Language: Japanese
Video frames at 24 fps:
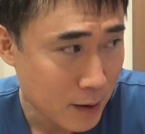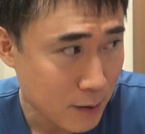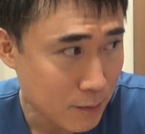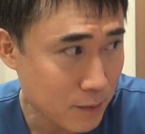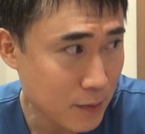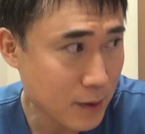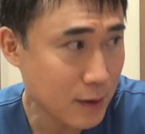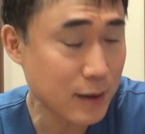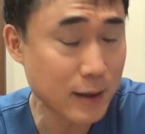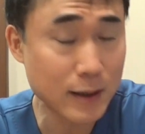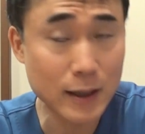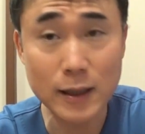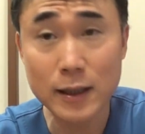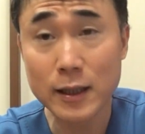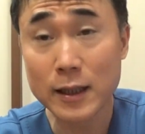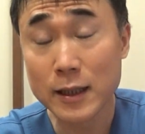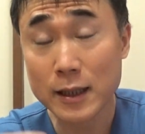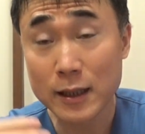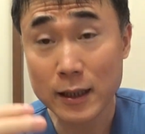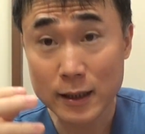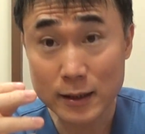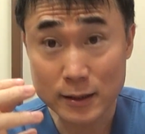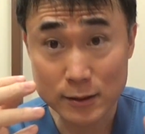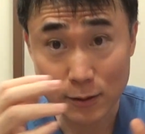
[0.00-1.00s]
まあ
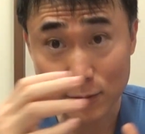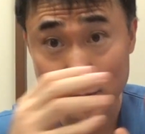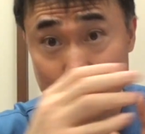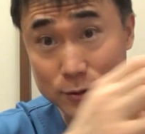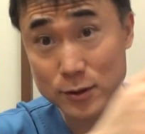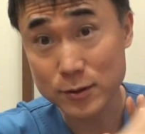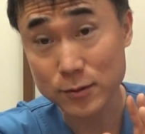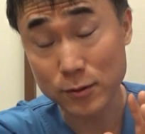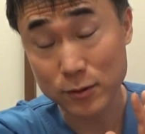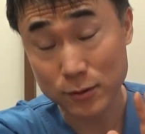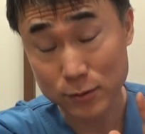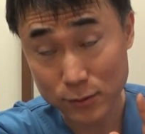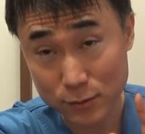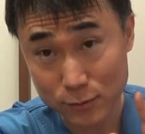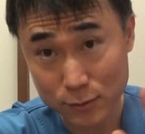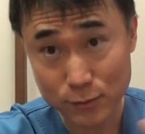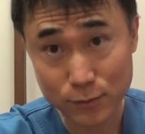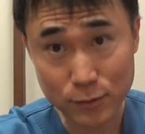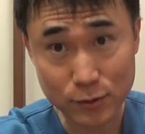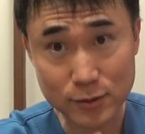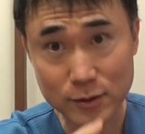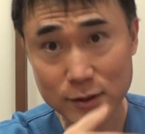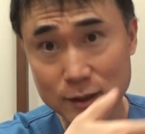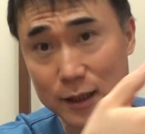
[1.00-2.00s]
その人と
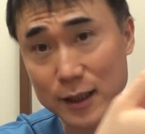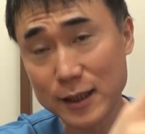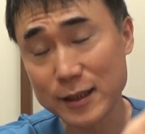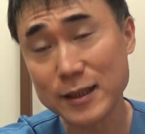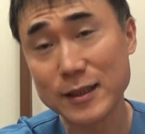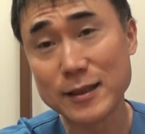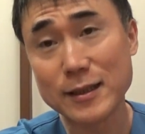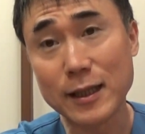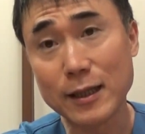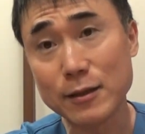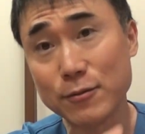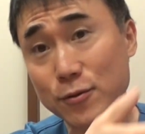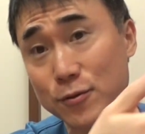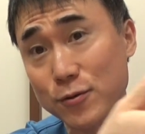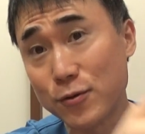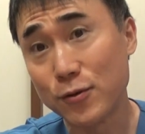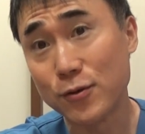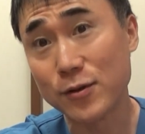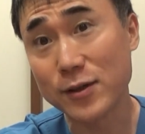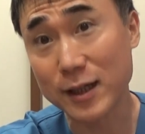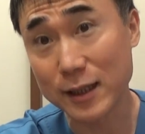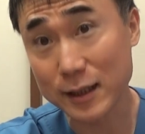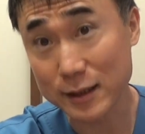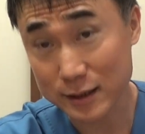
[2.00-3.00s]
僕が意見を交
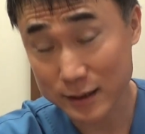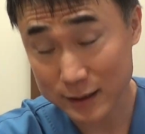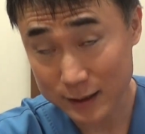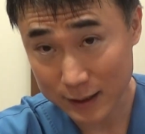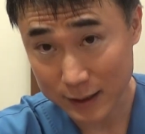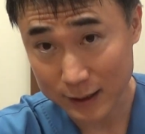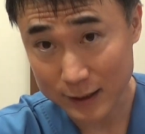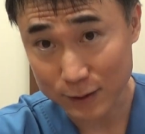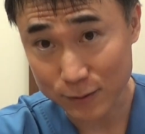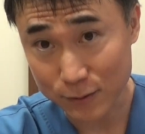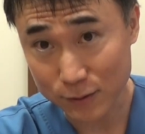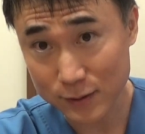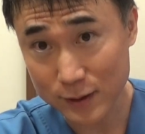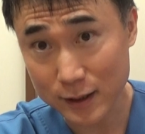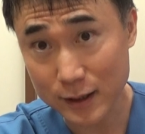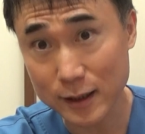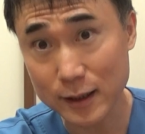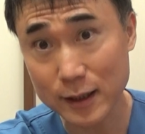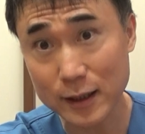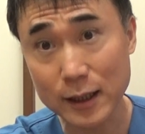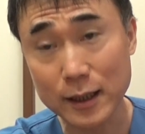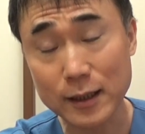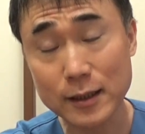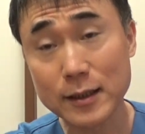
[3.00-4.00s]
換したりと
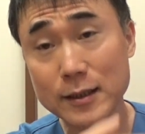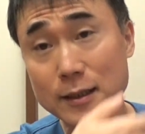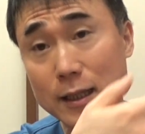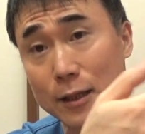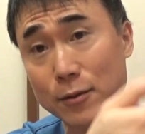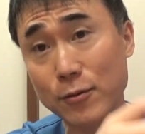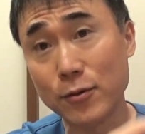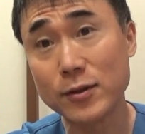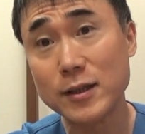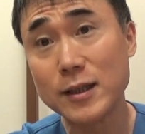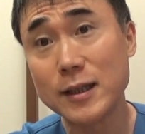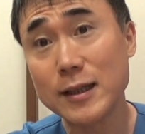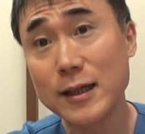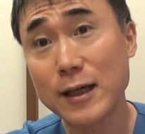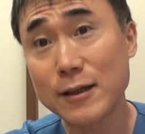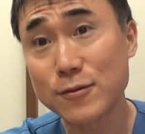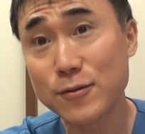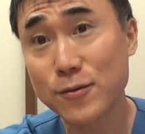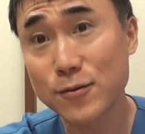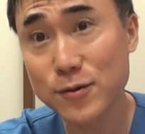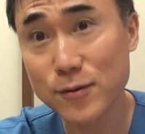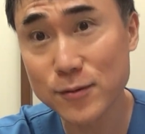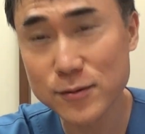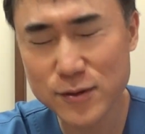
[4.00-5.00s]
か意見を言い合う
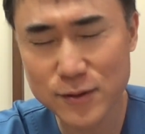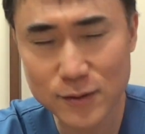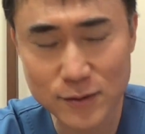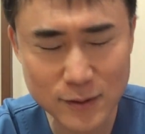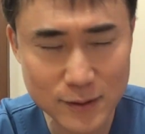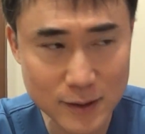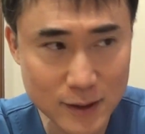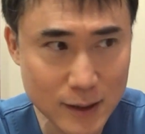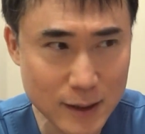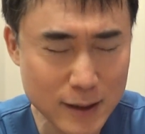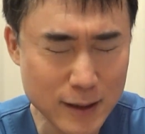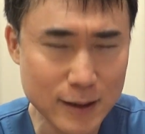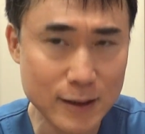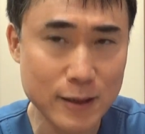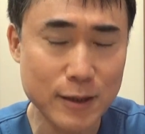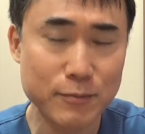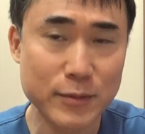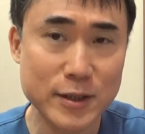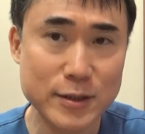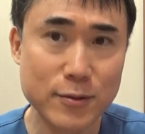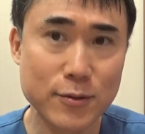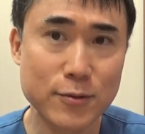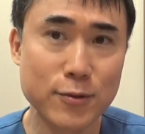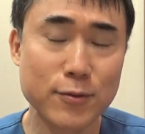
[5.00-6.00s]
ことによって、
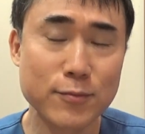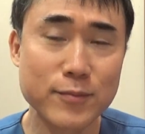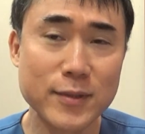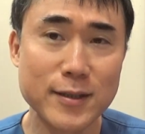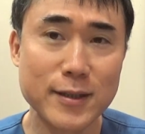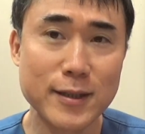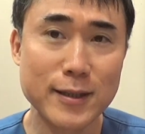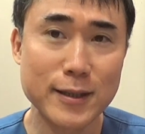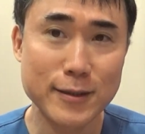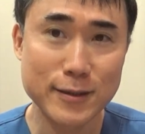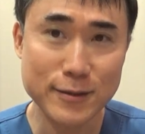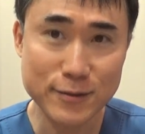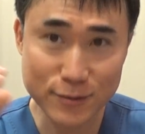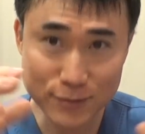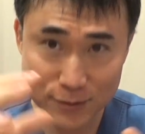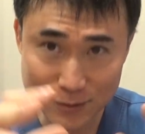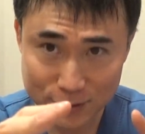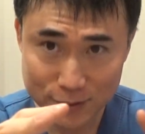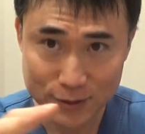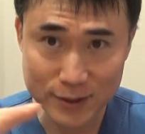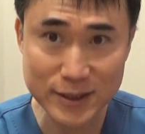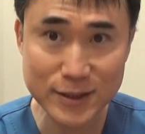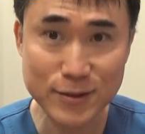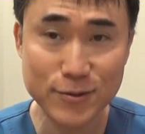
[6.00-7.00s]
まあ、それを見て
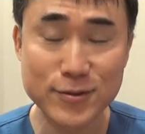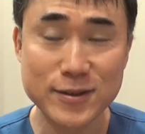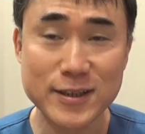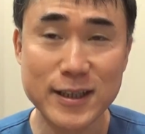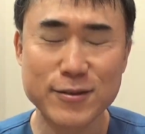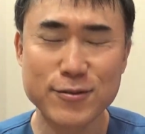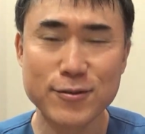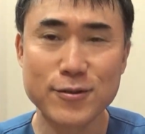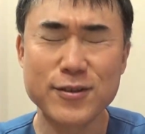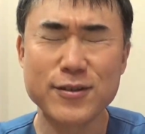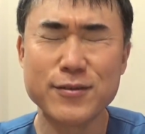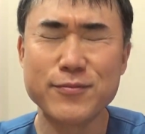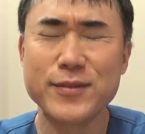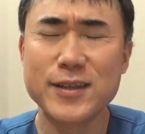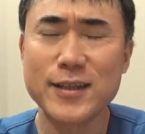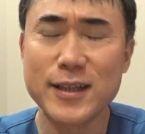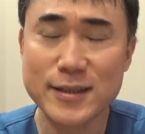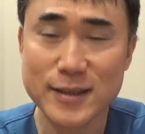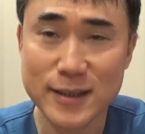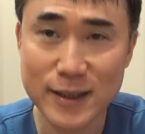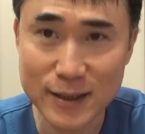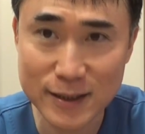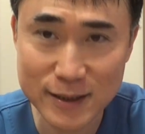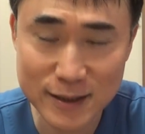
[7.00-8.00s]
る視聴者の皆
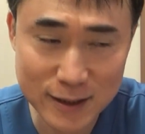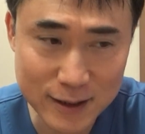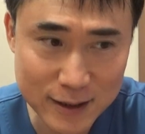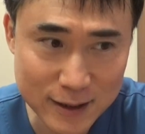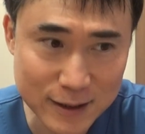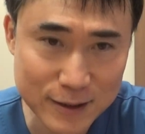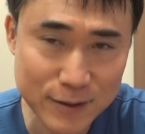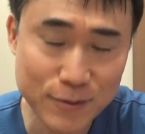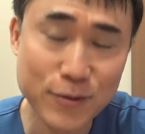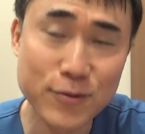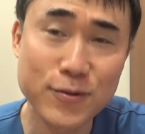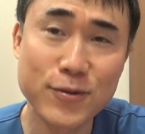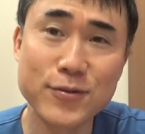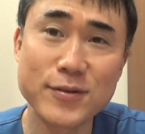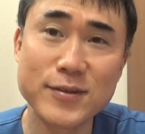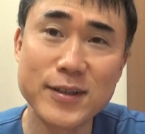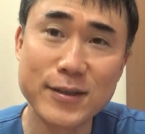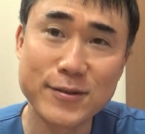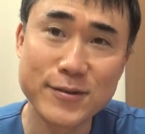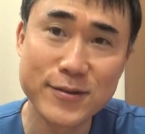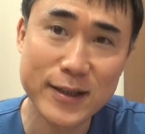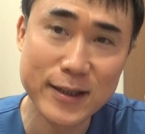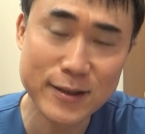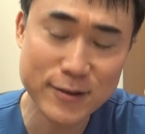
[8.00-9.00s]
さんが喜んで
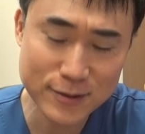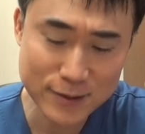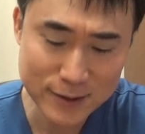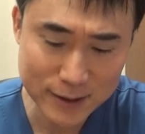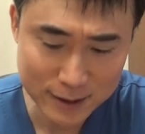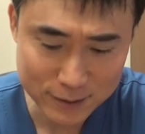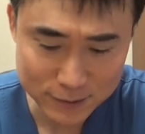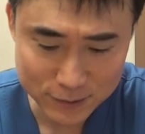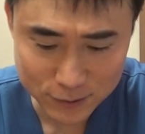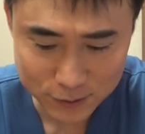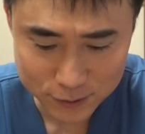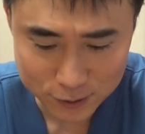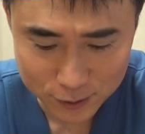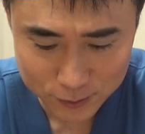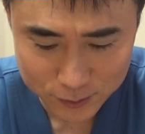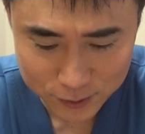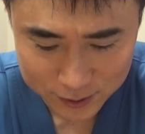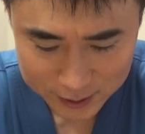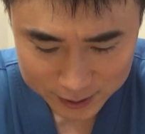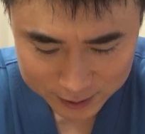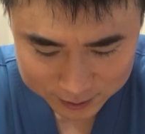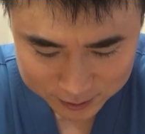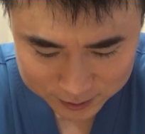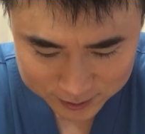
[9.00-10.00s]
くれるっていうこと
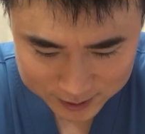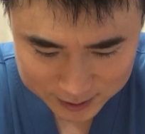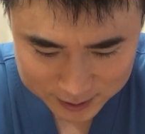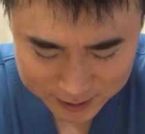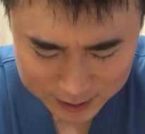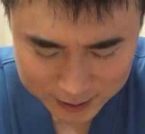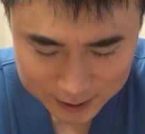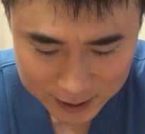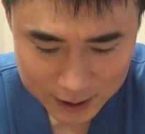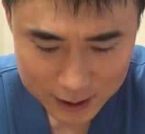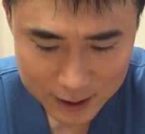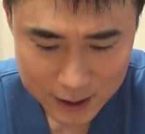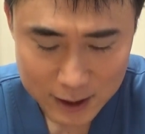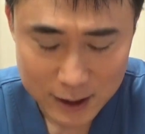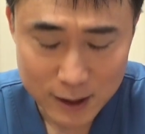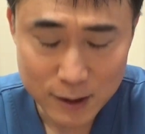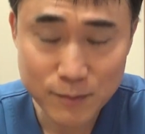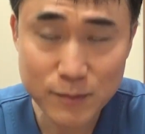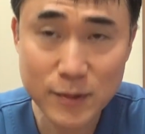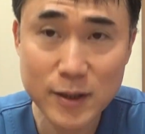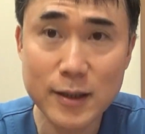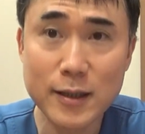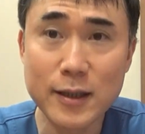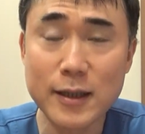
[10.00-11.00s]
もあるし
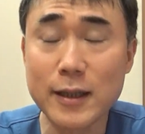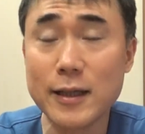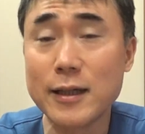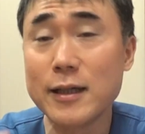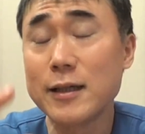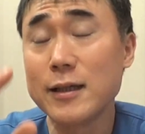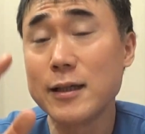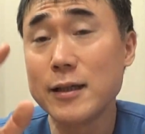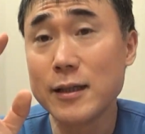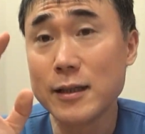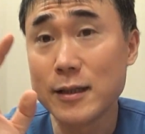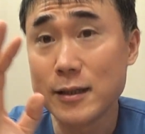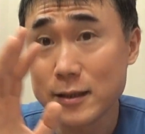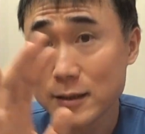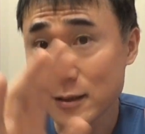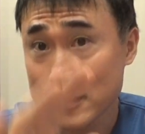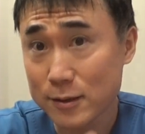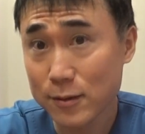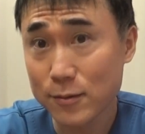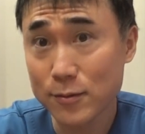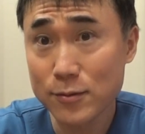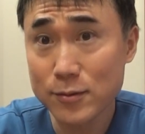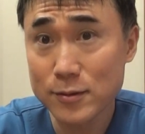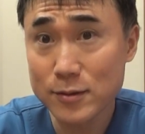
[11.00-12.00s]
まあ
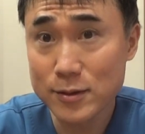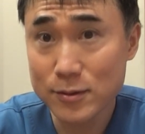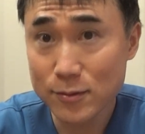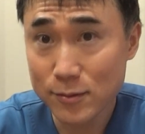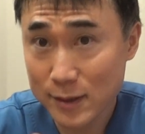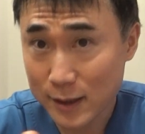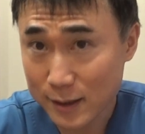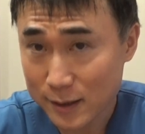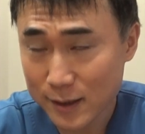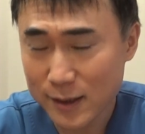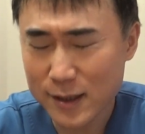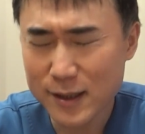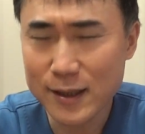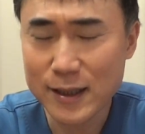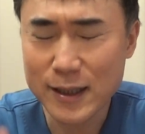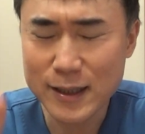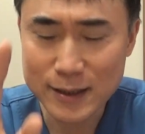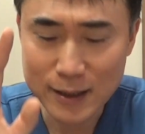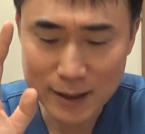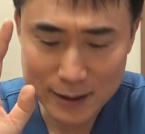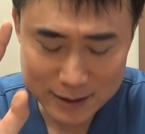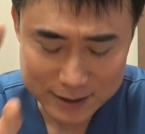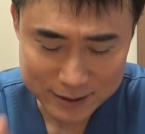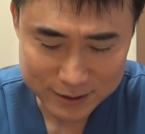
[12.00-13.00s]
そういう人だったら相
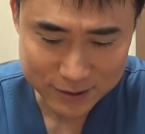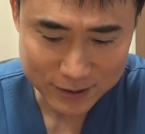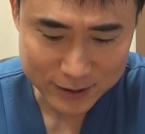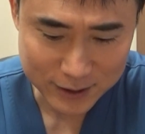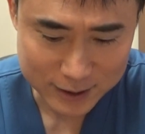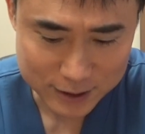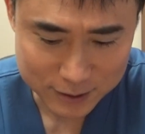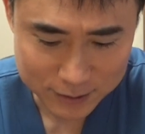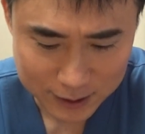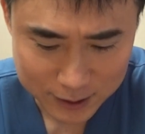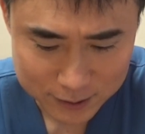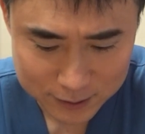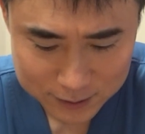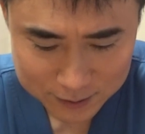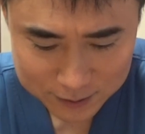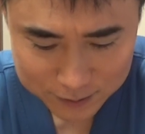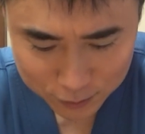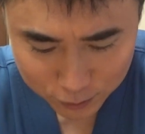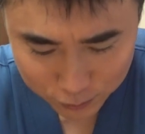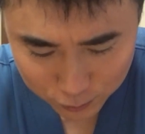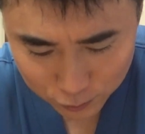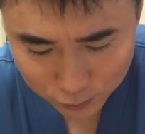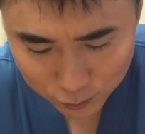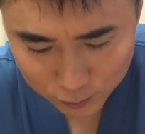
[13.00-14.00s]
手にする価値はある
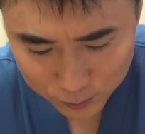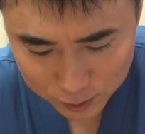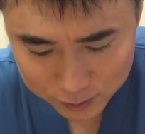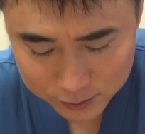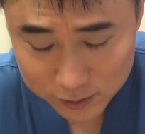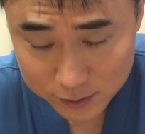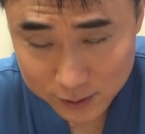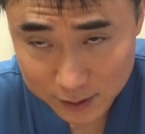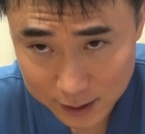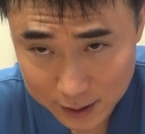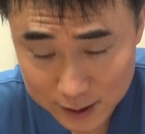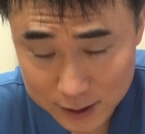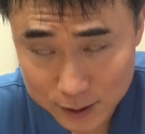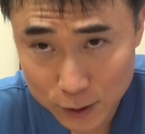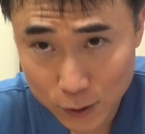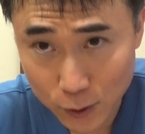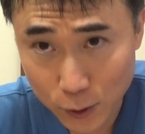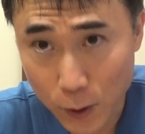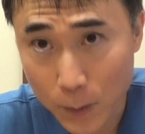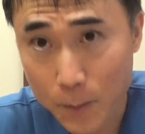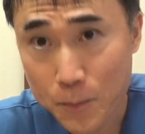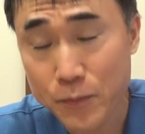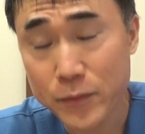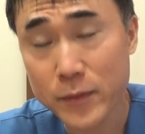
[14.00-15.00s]
と思うんです
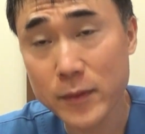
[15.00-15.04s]
よ。